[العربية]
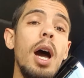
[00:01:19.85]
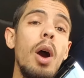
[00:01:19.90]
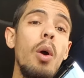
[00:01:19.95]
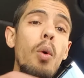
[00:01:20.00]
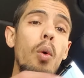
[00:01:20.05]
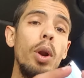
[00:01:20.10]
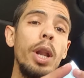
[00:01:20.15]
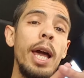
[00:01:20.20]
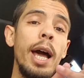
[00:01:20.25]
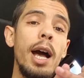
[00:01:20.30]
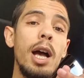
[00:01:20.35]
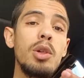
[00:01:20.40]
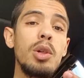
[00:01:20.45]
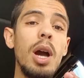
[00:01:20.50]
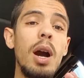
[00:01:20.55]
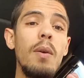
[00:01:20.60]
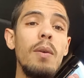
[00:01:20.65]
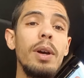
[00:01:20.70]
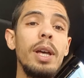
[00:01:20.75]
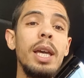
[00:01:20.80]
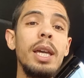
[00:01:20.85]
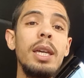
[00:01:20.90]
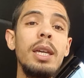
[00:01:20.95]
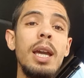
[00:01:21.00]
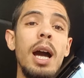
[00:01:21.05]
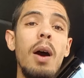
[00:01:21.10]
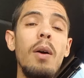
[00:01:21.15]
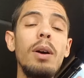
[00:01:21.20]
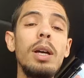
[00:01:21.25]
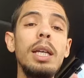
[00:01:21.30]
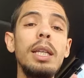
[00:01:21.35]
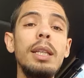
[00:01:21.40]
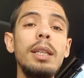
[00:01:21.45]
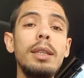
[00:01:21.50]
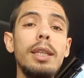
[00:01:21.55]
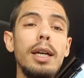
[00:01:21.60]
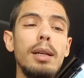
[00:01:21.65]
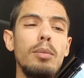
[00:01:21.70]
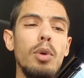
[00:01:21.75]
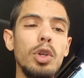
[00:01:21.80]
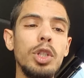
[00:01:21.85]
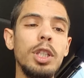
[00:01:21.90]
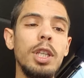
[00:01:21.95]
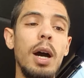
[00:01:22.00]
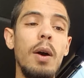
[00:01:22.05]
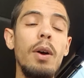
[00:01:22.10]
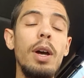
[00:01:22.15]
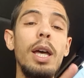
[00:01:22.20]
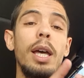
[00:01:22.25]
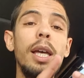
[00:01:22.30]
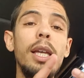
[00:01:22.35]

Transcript: اول حاجه هي تيرموستا